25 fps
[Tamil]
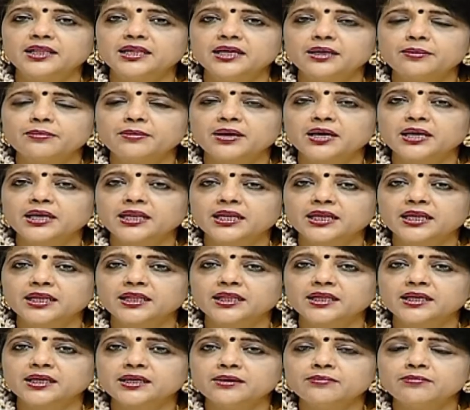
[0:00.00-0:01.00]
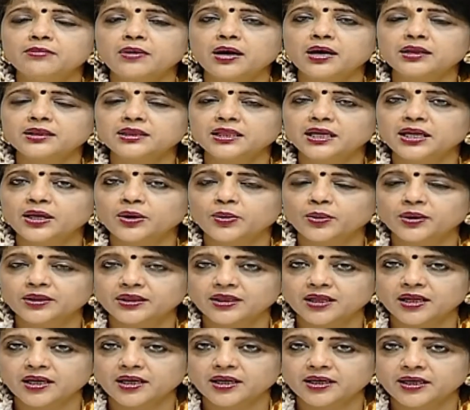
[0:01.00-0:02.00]
அதிகமாக இருக்கிறதுக்கு மாத்திரை
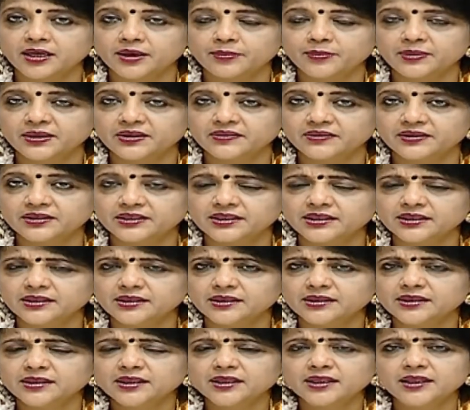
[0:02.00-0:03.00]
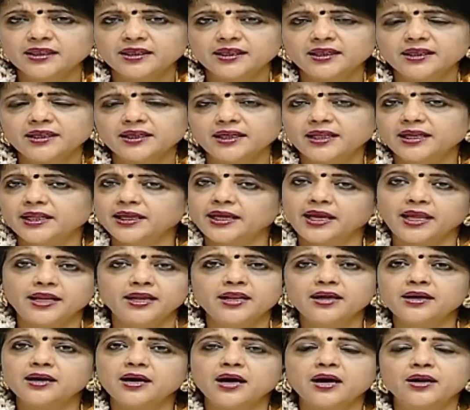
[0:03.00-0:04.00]
கொடுத்தார்கள் என்பது வந்து எனக்கு
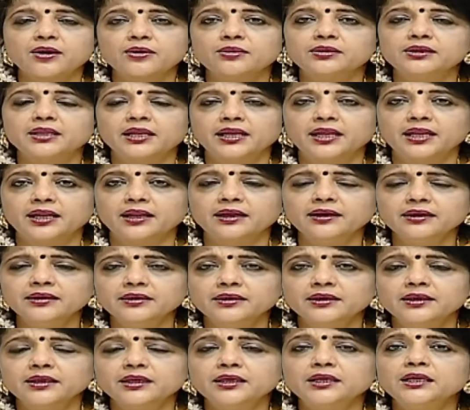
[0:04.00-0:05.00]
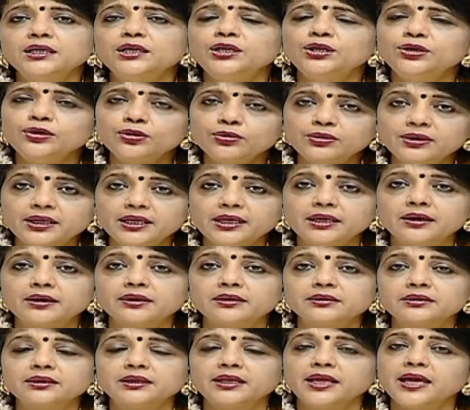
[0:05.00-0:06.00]
என்ன காரணம் தெரியல இன்றும்
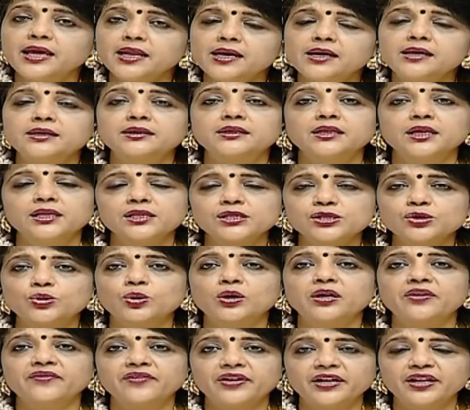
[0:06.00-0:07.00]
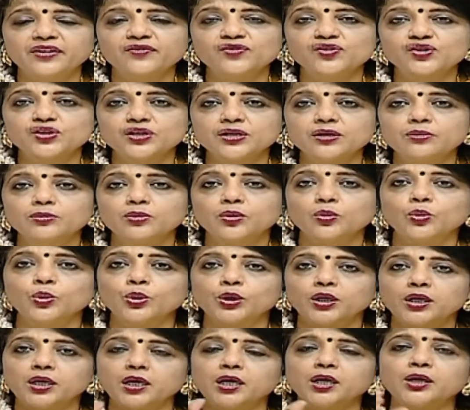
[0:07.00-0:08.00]
நீங்கள் நேர்கள் தெரிந்து கொள்ள வேண்டிய விஷயம்
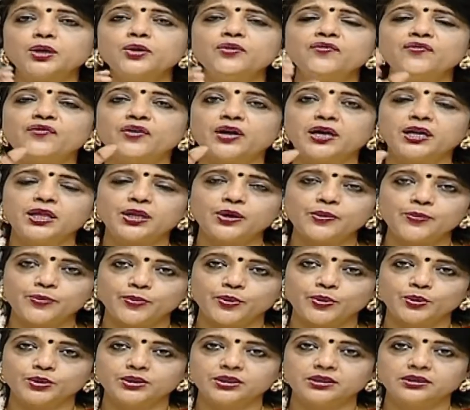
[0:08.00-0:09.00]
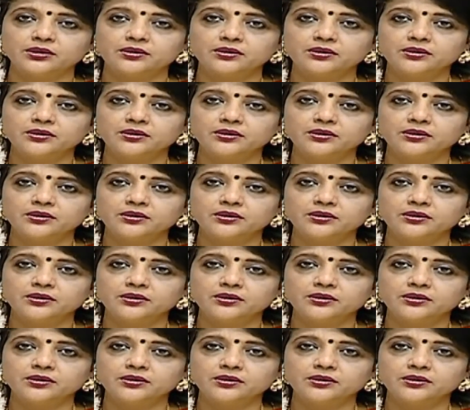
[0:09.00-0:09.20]
ஒரு கரு வளரும் போது